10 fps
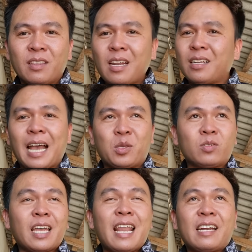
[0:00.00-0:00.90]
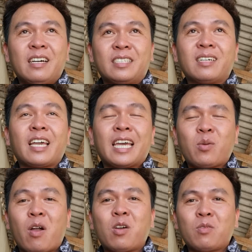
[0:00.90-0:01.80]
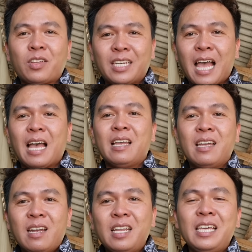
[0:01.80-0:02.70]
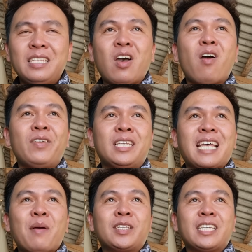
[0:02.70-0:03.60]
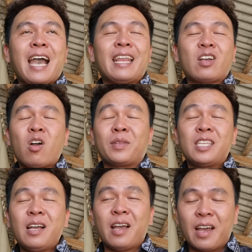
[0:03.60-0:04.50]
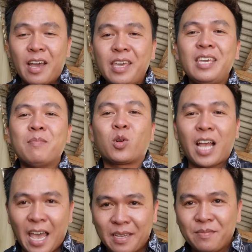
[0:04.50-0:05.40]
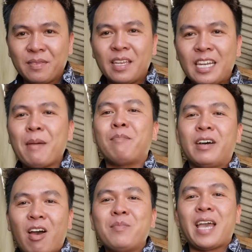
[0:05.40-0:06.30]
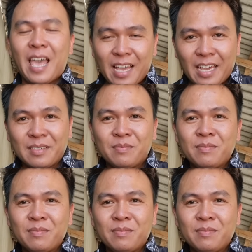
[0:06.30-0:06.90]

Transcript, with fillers: tất cả chúng ta đang đợi chờ cái kết quả cuối cùng đó chính là lý do vì sao mà chị Hà lại có cái tiếng hì một cái nằm ở đó 12 ngày